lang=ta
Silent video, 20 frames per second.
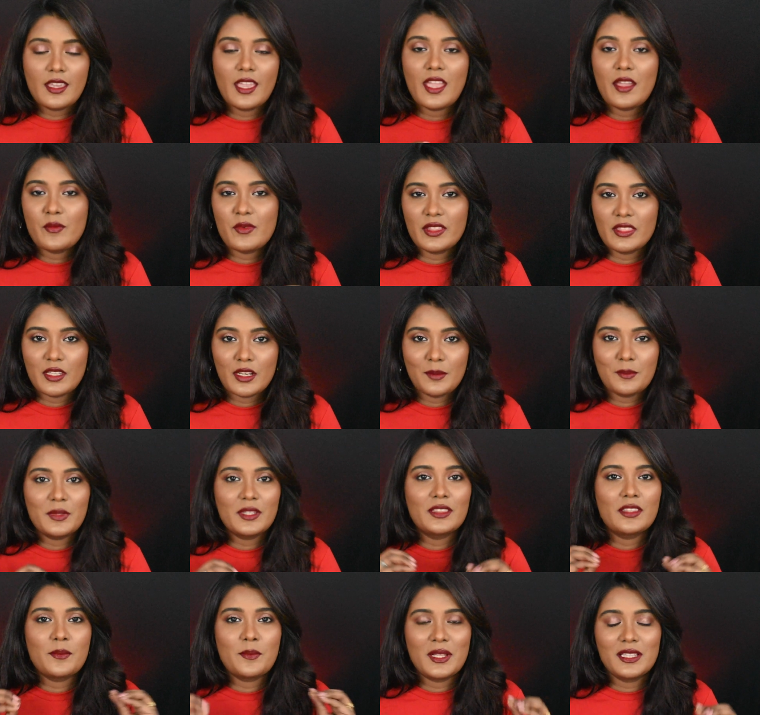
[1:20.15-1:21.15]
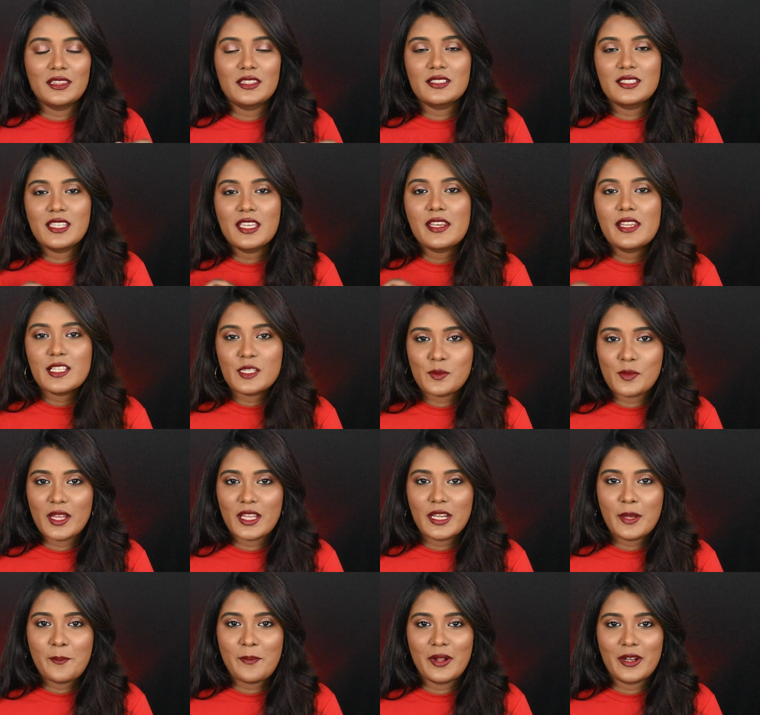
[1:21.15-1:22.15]
ஏன் வந்து நம்ம இந்த மந்த் சீரீஸ்
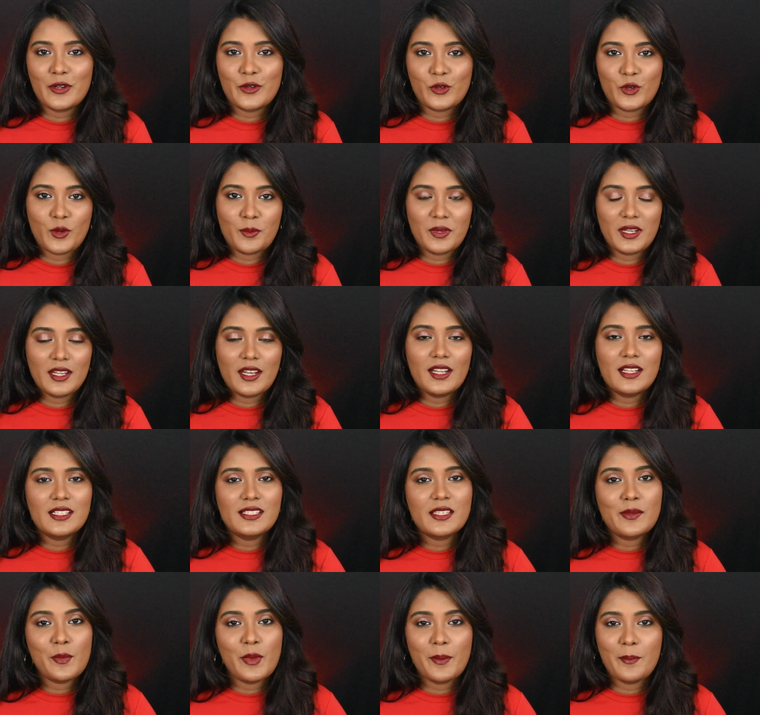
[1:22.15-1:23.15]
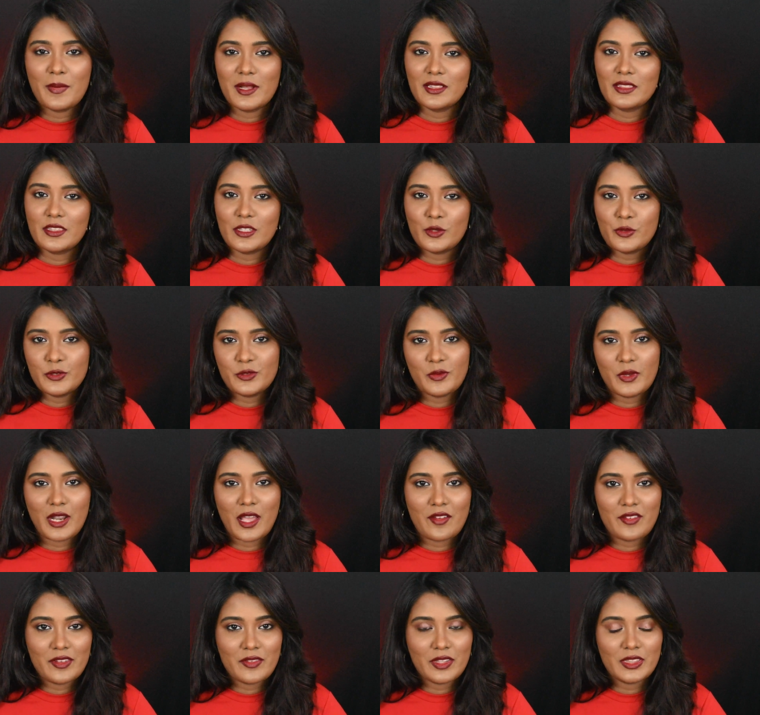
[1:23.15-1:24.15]
மாதிரி பண்ணுறோம் அப்படின்னா டிசம்பர் மந்த்
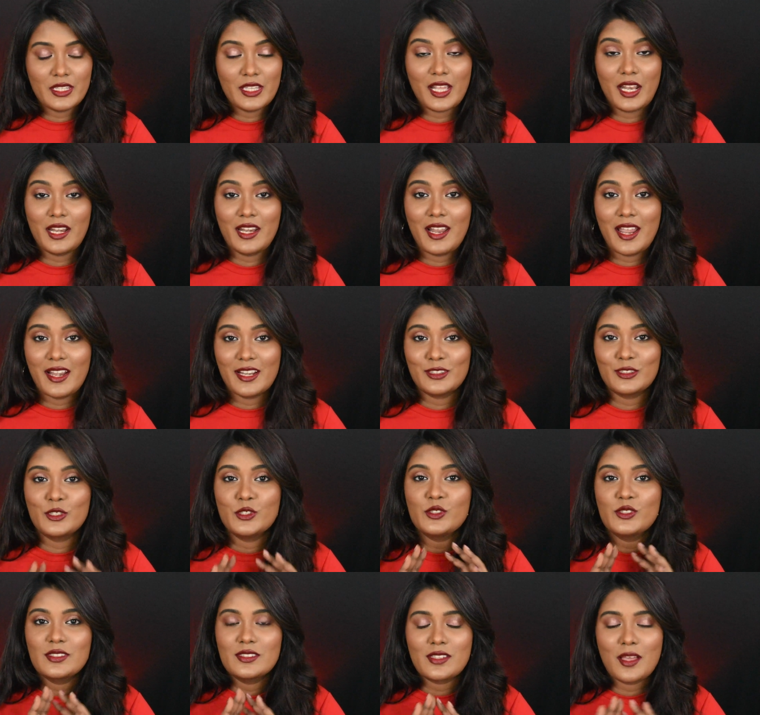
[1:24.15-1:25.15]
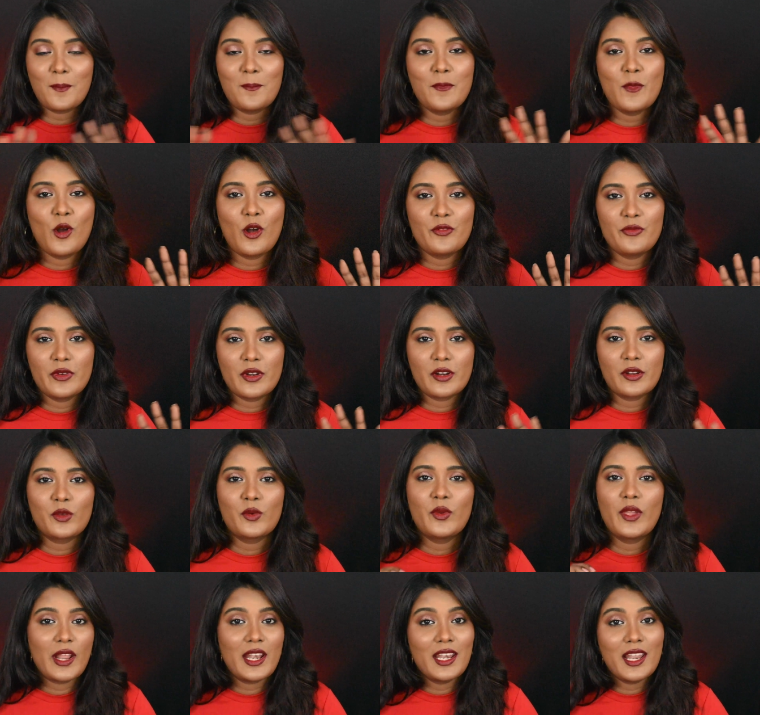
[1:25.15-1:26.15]
யூஸ்வலாகவே வந்து எல்லா இடத்துலையும் செம்ம ஆஃபர்
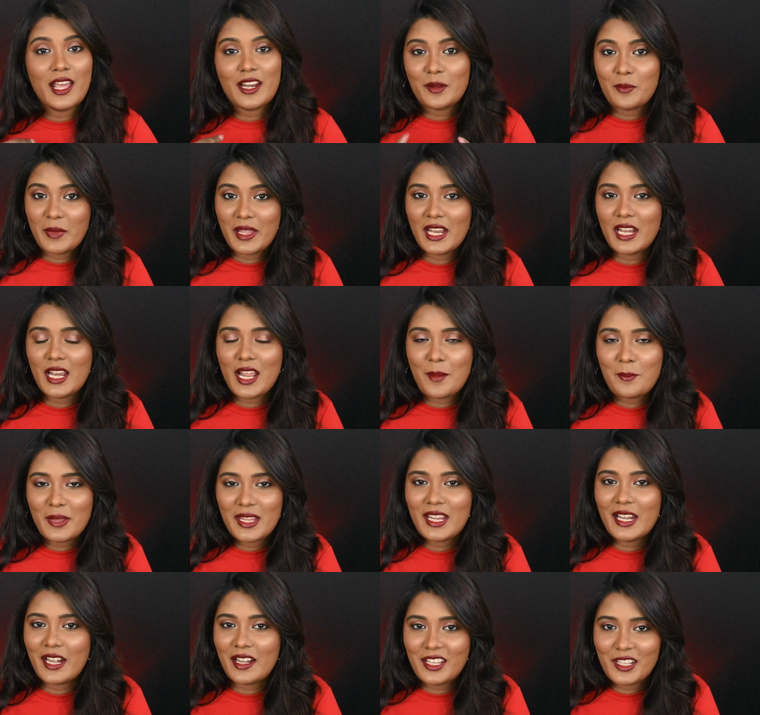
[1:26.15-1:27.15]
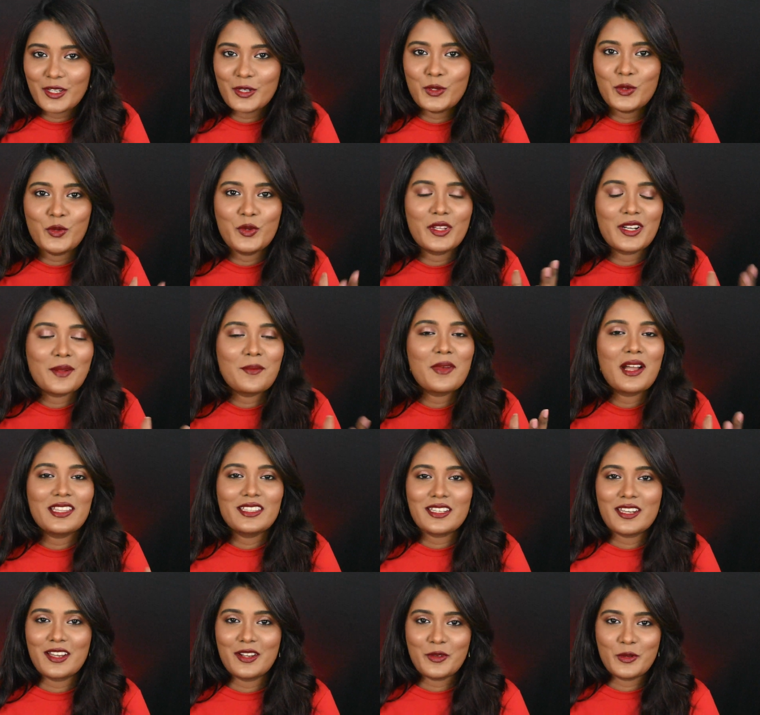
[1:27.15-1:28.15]
இருக்கும் எல்லாருக்குமே எல்லாமே கிடைக்கணுங்கிற
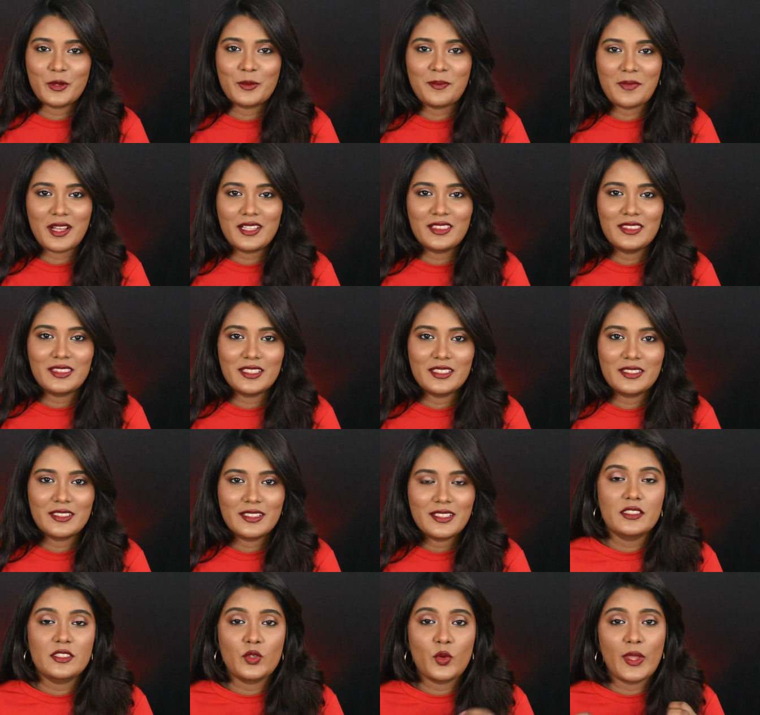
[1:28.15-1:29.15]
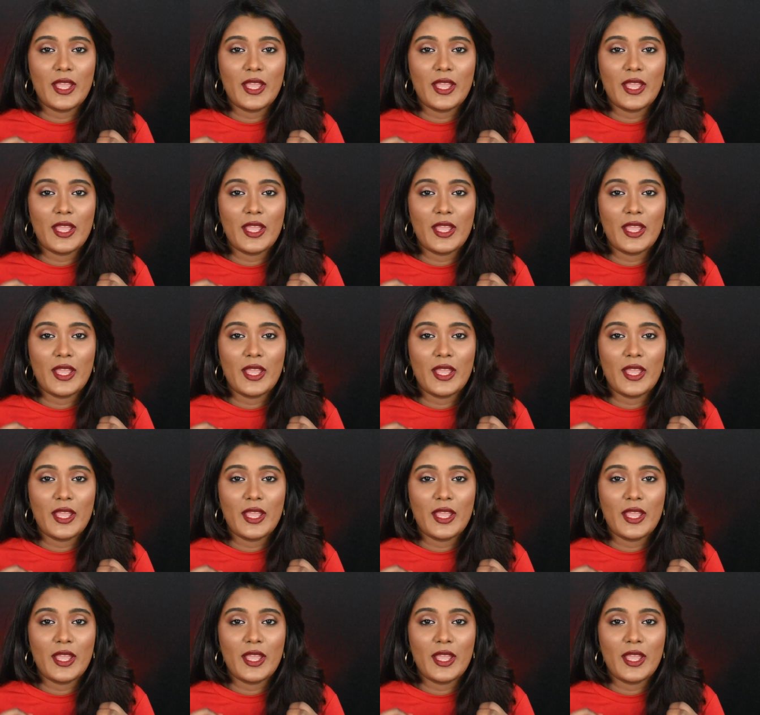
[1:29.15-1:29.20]
மாதிரியான ஒரு மந்த் இது ஸோ